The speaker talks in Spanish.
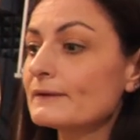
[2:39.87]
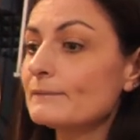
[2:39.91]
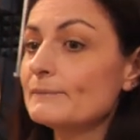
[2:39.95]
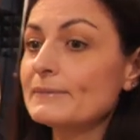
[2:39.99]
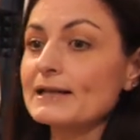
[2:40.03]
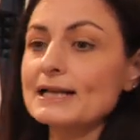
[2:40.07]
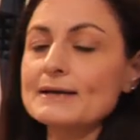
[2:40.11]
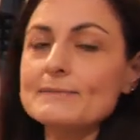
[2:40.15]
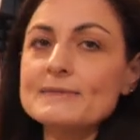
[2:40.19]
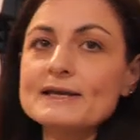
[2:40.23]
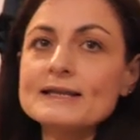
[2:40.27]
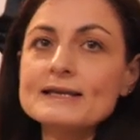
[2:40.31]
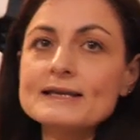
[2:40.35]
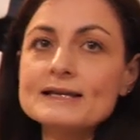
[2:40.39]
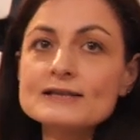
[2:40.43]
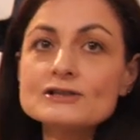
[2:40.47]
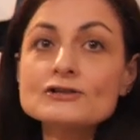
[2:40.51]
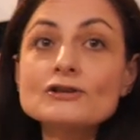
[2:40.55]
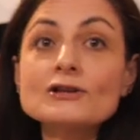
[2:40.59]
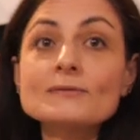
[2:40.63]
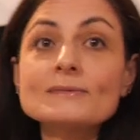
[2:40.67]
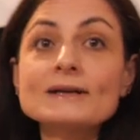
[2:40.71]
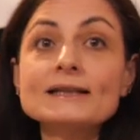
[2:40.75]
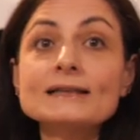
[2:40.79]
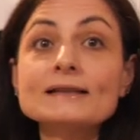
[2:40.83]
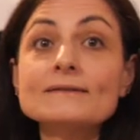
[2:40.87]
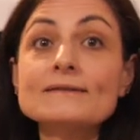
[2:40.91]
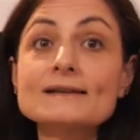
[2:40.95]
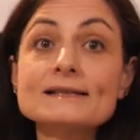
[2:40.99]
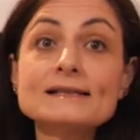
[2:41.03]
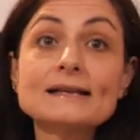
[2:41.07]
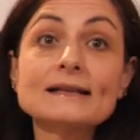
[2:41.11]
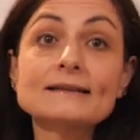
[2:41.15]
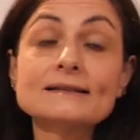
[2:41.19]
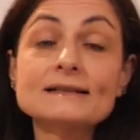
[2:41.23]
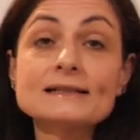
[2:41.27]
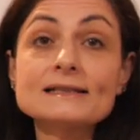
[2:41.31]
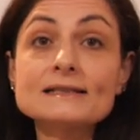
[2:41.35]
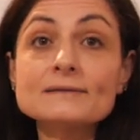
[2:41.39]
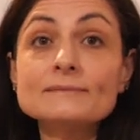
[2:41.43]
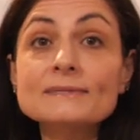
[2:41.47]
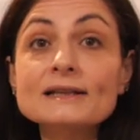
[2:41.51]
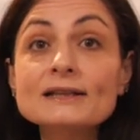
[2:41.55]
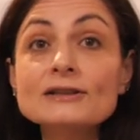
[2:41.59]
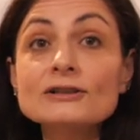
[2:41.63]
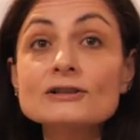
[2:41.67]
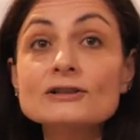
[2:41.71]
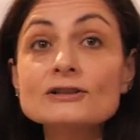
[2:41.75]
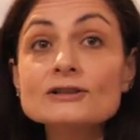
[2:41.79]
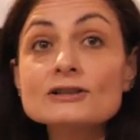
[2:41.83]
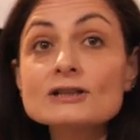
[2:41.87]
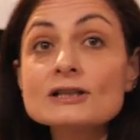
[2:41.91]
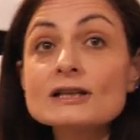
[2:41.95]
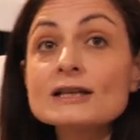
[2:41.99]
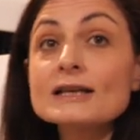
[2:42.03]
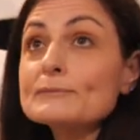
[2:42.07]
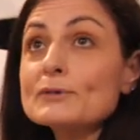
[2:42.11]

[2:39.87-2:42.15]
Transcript: para medidas normativas a 3 metros.